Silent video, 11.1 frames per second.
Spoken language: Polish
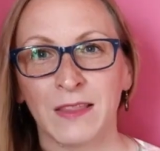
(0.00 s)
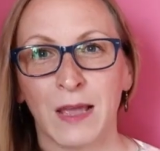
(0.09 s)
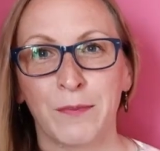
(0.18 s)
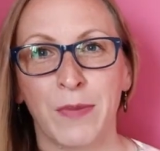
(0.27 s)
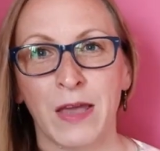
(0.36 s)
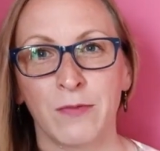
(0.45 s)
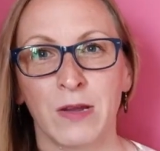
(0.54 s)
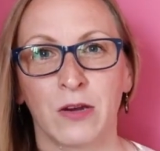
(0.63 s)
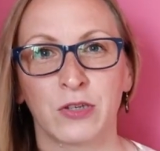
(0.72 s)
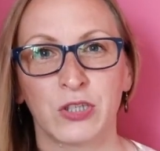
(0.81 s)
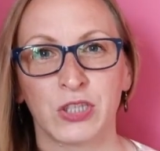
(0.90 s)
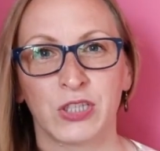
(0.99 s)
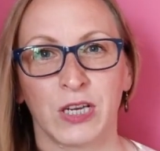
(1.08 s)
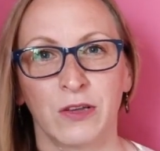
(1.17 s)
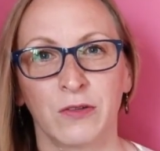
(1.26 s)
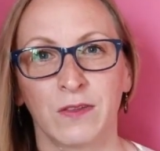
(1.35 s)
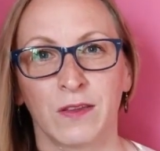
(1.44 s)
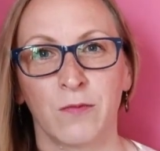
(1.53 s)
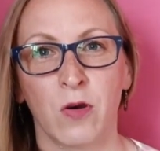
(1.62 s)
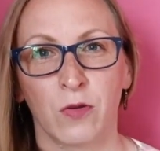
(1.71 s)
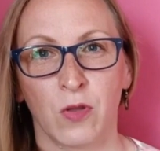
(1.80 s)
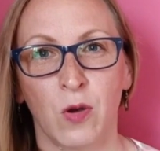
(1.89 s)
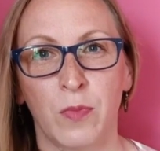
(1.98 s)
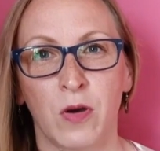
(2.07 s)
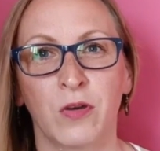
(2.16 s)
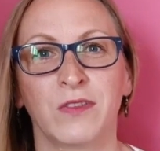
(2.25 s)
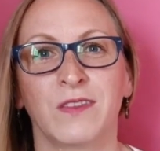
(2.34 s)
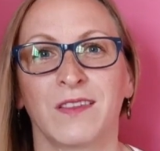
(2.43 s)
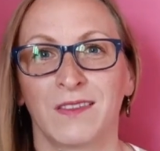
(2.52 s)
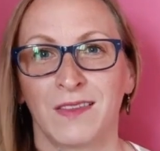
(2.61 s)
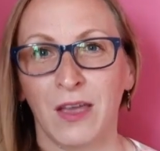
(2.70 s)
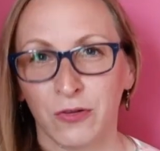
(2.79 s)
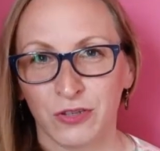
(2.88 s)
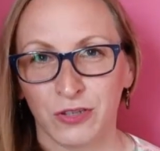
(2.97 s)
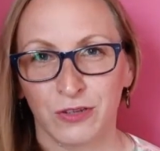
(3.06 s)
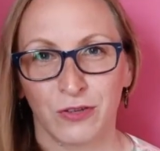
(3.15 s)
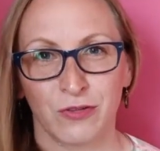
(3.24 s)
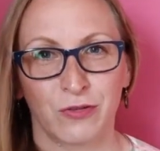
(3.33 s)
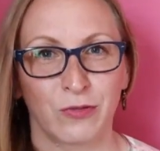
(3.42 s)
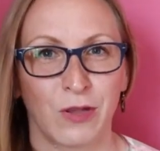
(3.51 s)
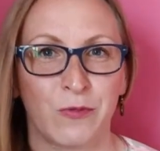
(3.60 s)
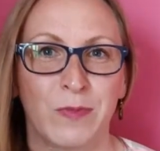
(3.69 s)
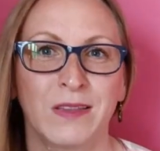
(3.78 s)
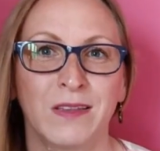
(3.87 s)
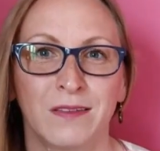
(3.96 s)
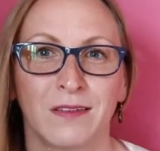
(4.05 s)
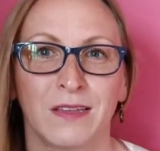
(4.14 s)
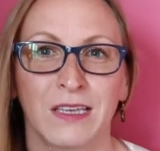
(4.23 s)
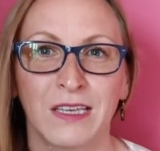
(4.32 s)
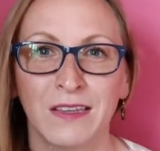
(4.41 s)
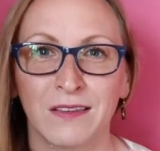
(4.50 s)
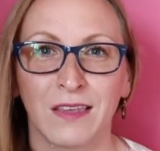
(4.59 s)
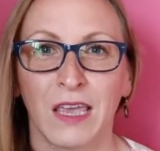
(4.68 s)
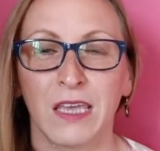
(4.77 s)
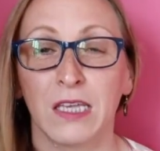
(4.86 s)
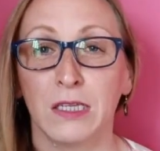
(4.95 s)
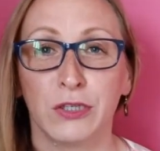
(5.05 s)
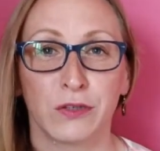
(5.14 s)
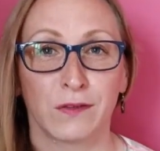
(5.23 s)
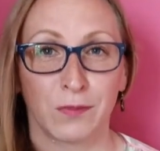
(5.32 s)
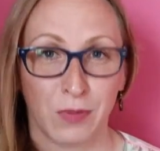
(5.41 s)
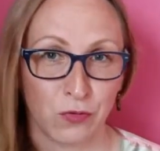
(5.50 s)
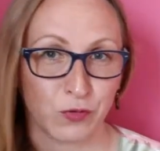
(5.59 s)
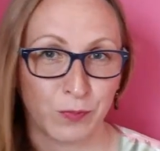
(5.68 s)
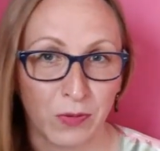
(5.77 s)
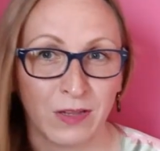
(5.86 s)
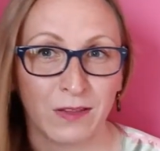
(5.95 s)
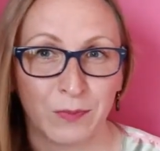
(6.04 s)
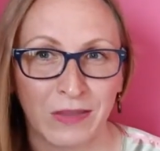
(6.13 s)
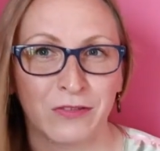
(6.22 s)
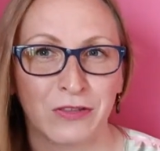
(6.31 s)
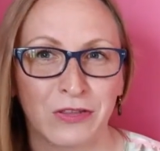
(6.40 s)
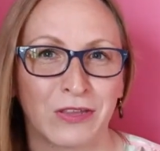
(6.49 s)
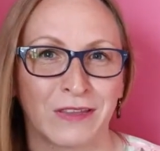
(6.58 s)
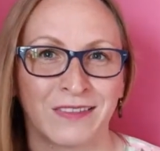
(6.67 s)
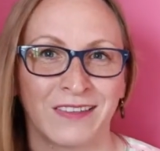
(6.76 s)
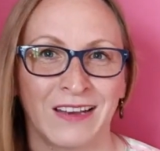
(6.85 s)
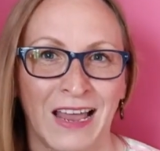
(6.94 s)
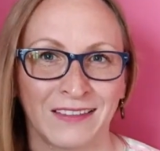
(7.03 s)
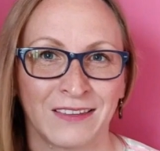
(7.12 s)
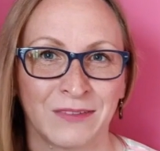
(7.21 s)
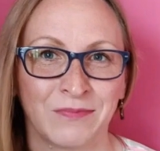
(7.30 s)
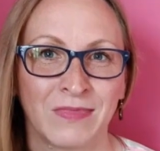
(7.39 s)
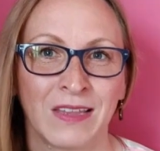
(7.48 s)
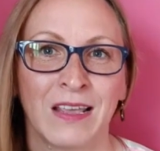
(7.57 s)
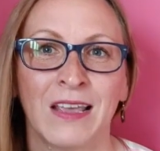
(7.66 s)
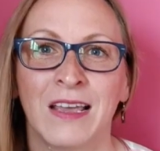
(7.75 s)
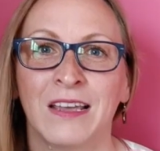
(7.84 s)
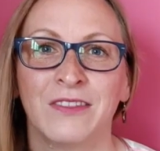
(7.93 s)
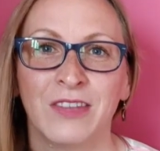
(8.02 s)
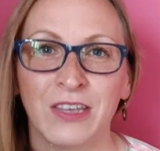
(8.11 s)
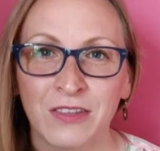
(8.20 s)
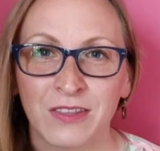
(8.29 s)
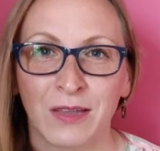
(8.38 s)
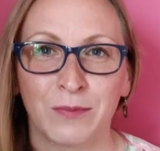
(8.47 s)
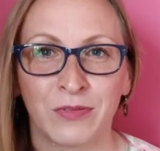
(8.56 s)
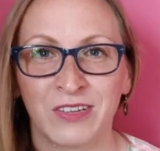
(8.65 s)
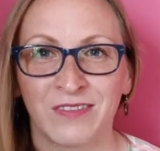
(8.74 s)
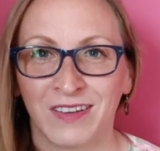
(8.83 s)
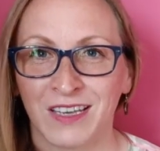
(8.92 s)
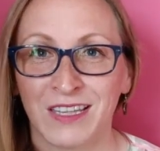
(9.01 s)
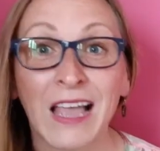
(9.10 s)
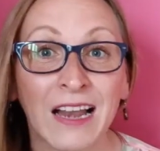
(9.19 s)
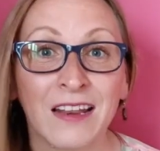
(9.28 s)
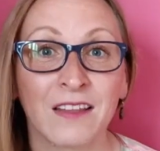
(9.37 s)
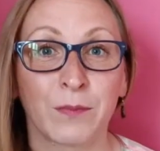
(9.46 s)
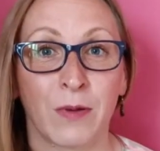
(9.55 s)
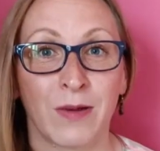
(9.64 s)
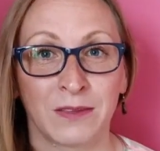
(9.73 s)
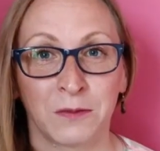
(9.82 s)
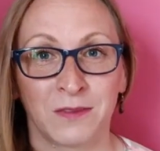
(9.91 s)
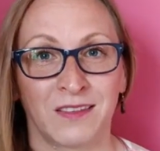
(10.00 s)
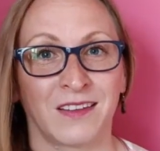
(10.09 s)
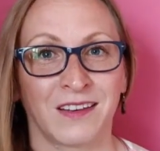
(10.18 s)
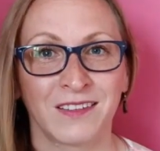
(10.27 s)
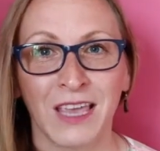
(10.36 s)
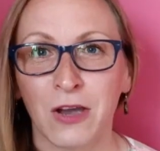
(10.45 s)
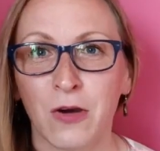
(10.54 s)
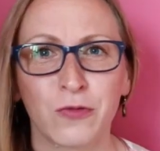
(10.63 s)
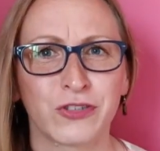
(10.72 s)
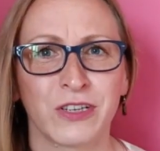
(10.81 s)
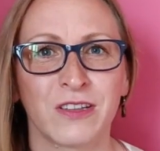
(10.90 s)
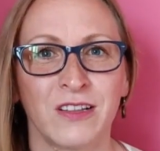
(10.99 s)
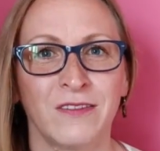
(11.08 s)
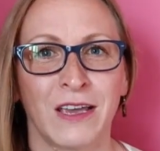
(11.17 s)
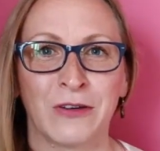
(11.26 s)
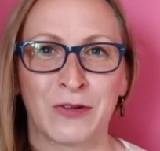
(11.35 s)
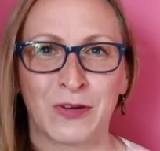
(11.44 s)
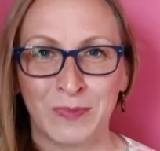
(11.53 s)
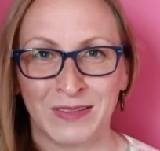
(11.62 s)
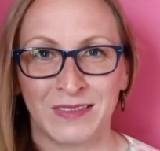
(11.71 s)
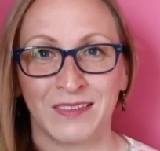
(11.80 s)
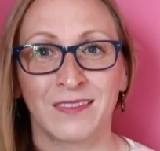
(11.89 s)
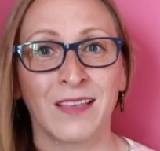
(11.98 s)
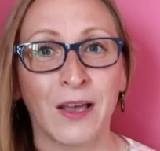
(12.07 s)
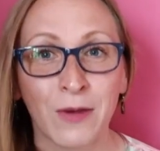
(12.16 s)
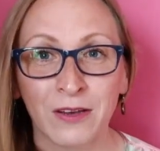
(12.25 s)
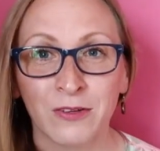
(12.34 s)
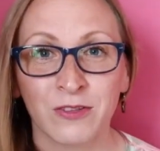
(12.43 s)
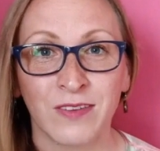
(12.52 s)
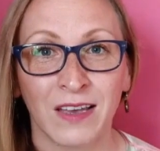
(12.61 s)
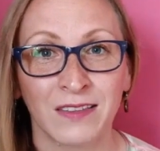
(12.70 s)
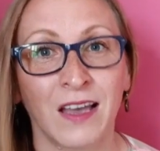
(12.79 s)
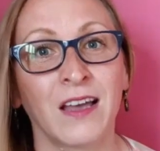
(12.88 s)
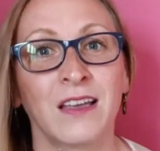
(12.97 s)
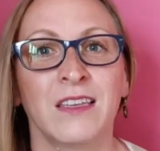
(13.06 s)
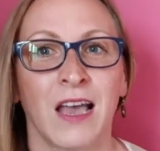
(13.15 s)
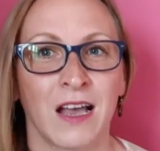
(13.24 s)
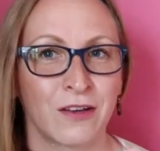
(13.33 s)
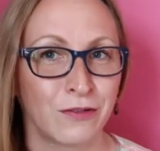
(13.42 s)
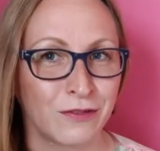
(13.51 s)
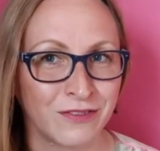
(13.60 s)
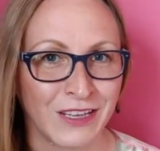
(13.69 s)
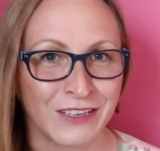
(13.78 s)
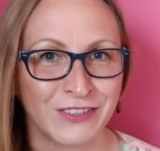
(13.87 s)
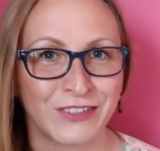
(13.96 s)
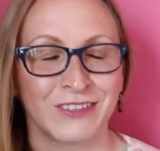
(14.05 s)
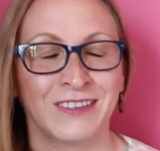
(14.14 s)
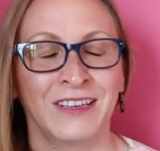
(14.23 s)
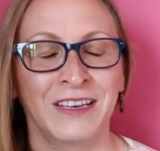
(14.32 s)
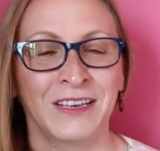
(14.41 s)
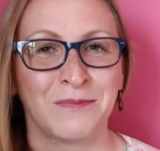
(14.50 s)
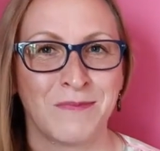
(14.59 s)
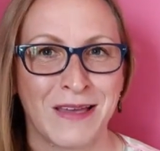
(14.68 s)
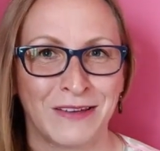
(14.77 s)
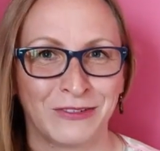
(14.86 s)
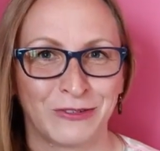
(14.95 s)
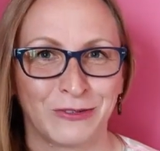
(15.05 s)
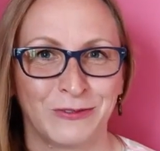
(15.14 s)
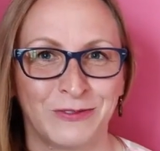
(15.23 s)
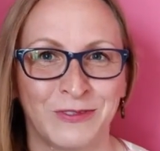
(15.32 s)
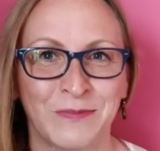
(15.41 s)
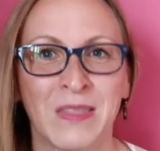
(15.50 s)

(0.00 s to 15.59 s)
na perły oczyszczające łono pochodzi ze starożytnych źródeł medycyny chińskiej i liczy sobie już ponad 5000 lat. Dziś tampony waginalne z Pałacu Cesarskiego uszczęśliwiają kobiety z całego świata, jak również ich mężów.